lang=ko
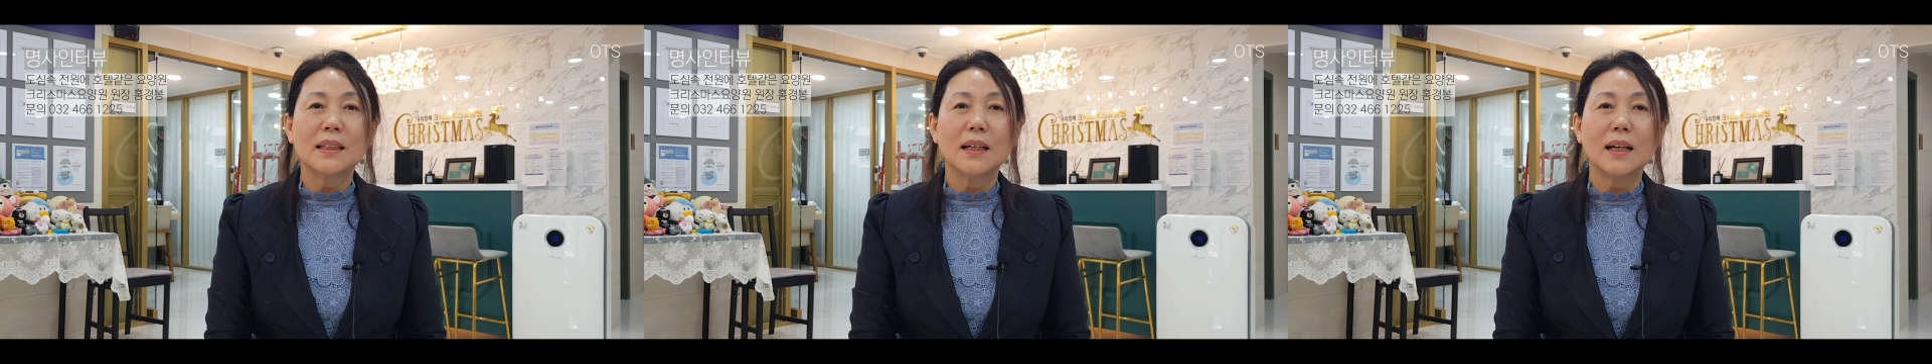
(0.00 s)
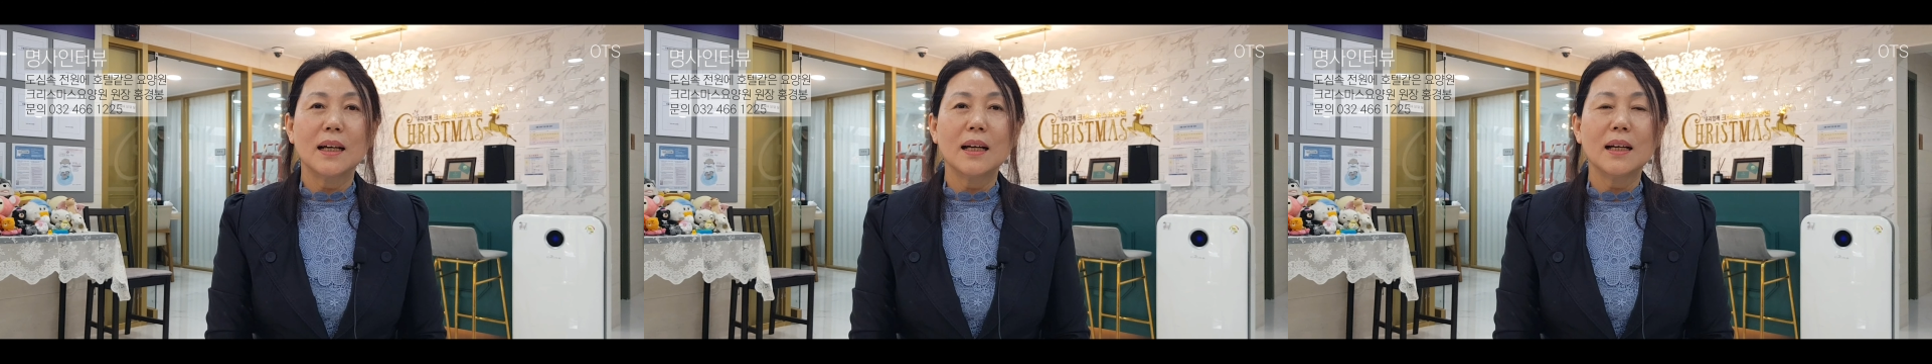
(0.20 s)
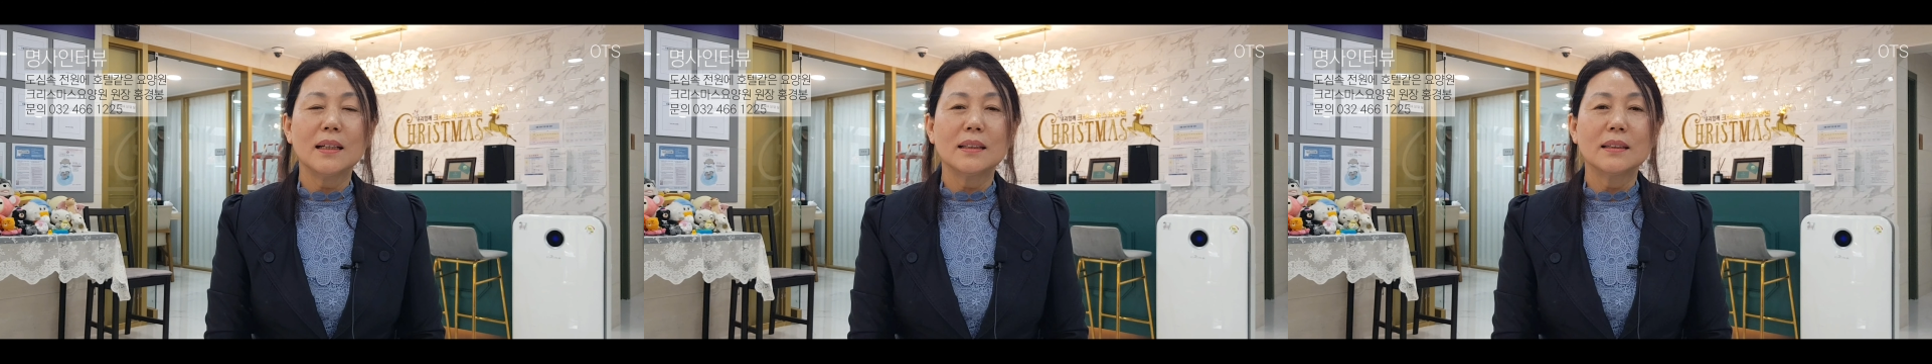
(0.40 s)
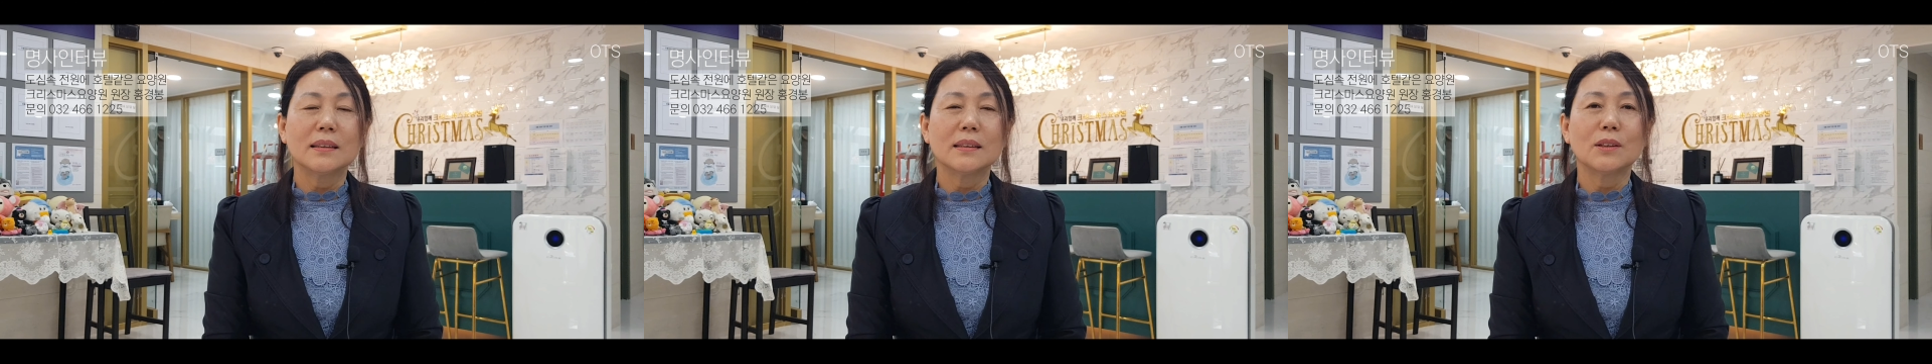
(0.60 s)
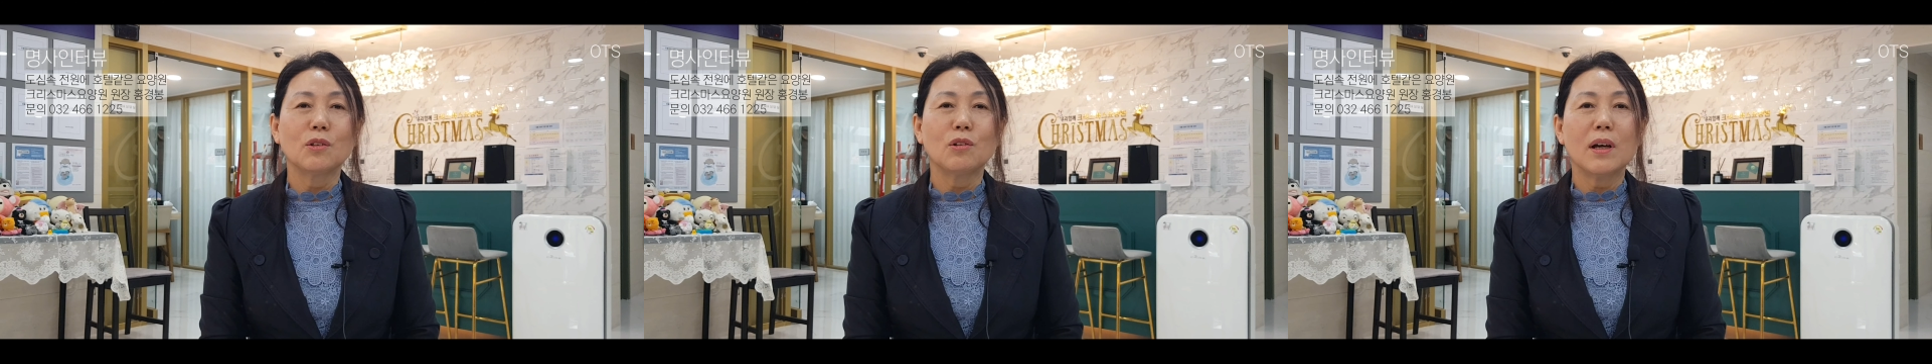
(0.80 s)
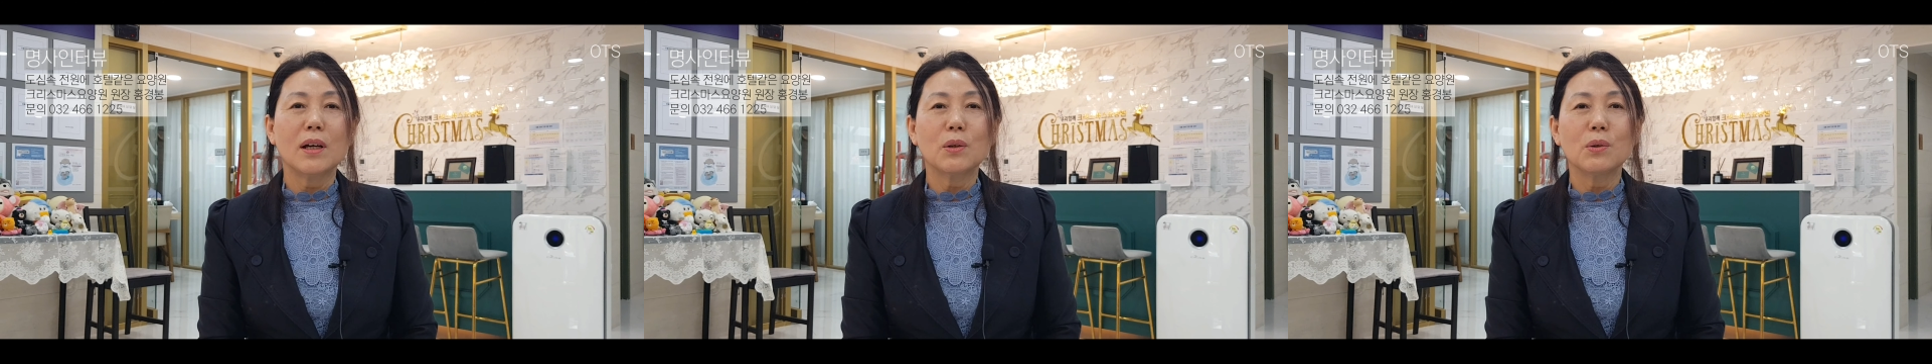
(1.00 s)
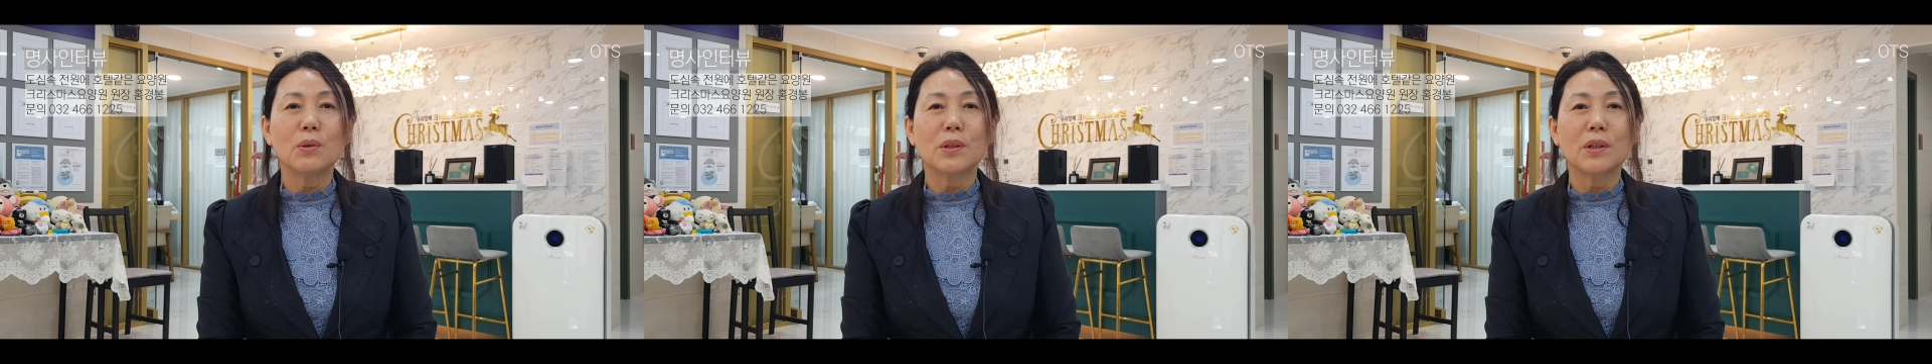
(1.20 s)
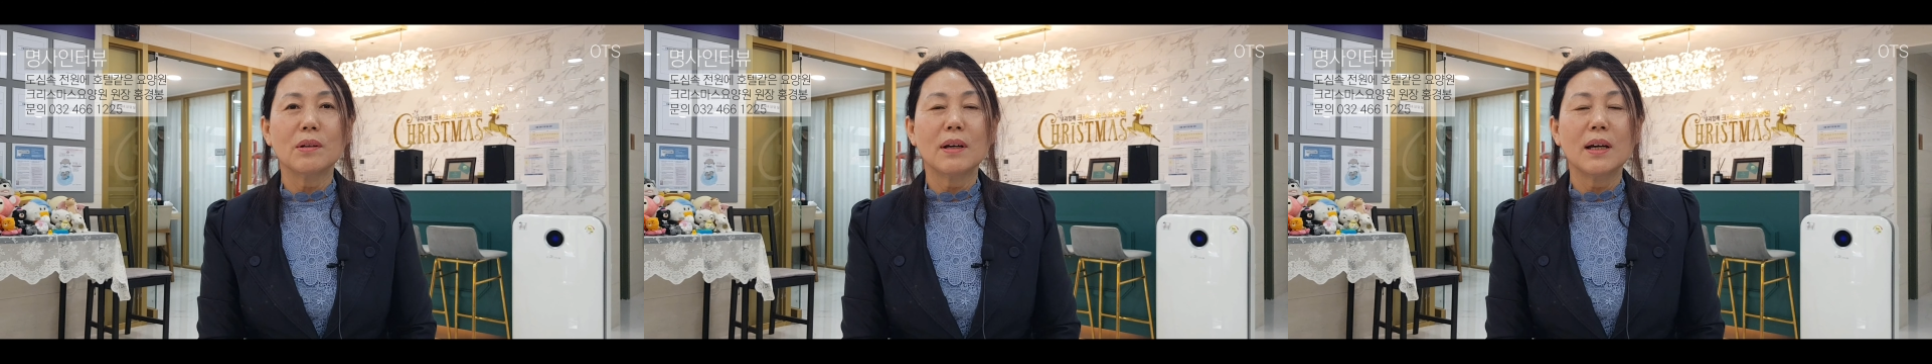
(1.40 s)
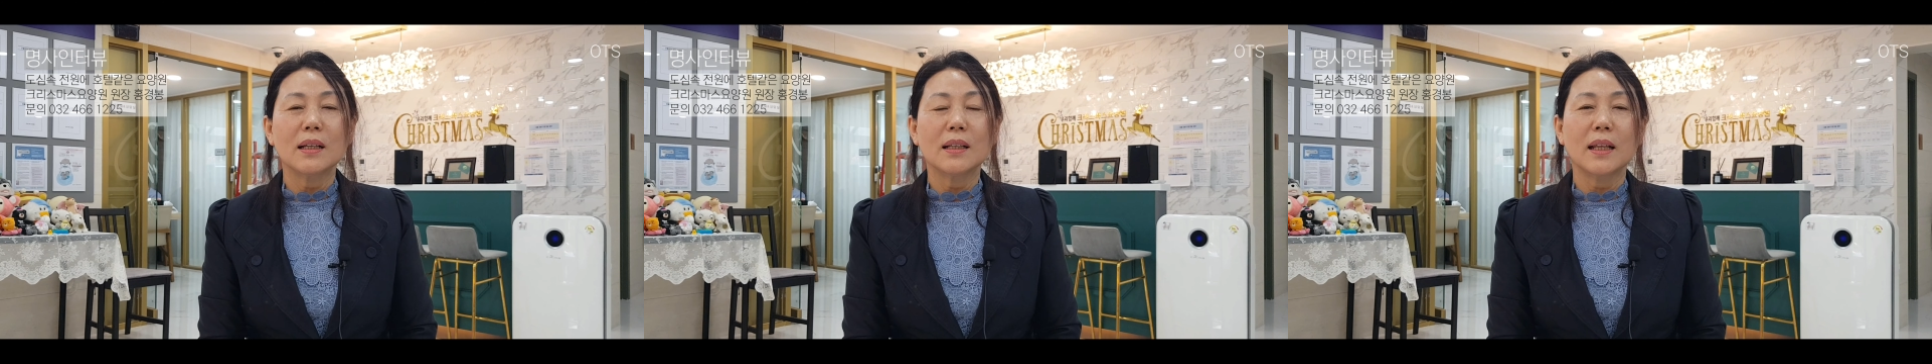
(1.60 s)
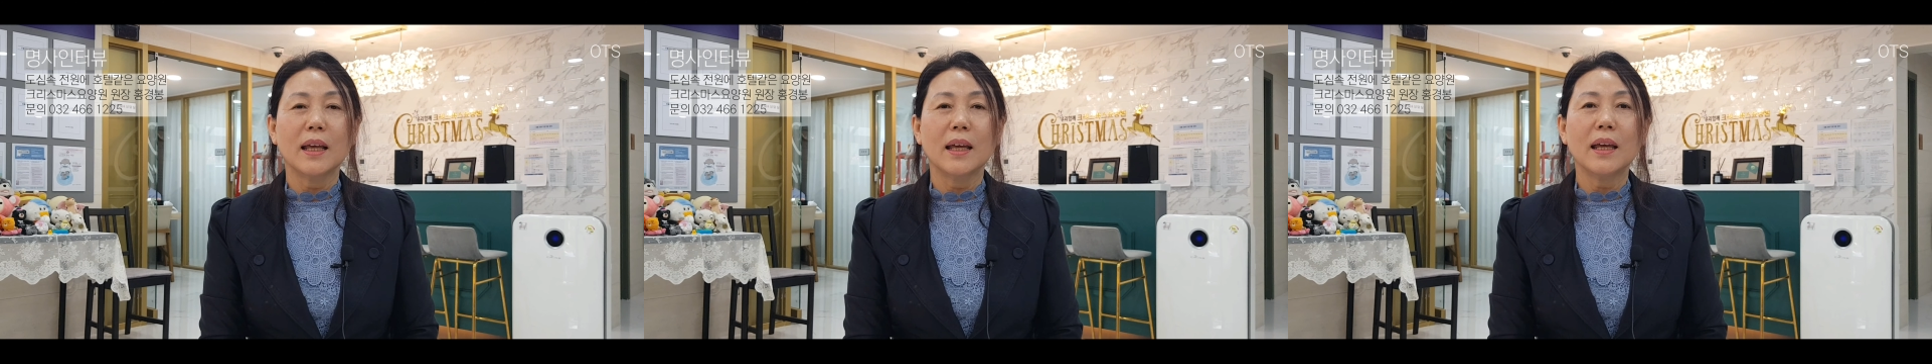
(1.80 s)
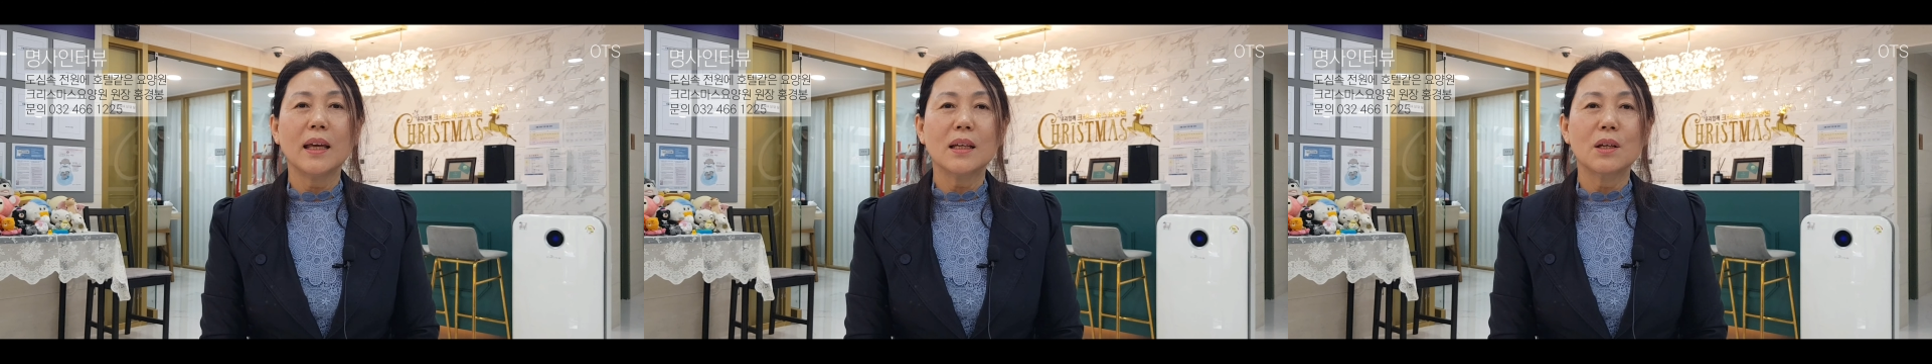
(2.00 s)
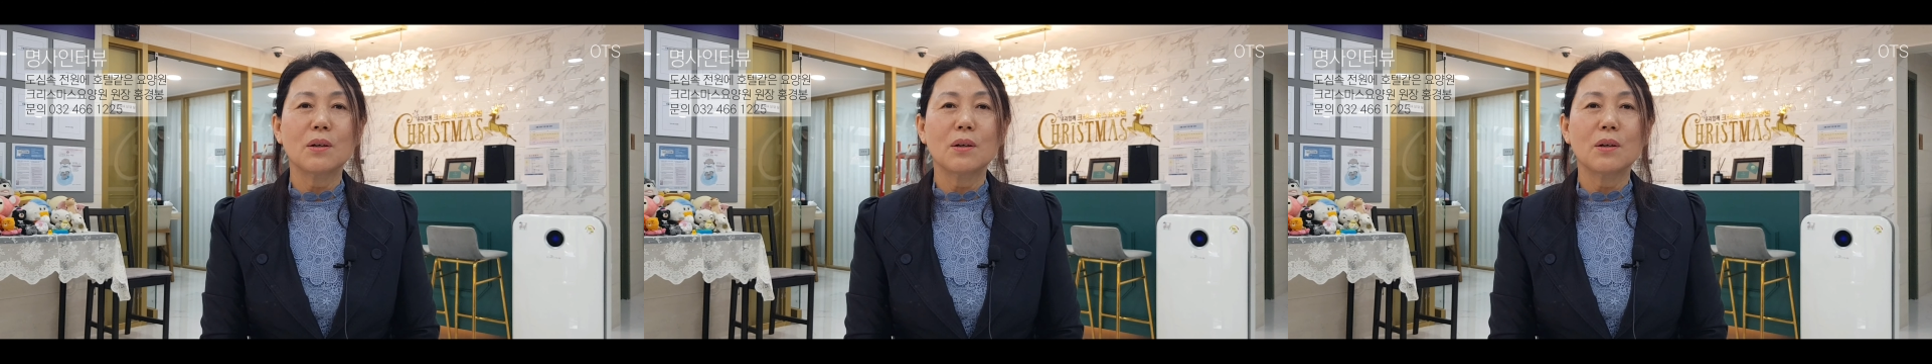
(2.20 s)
제가 어, 유아교육 기관의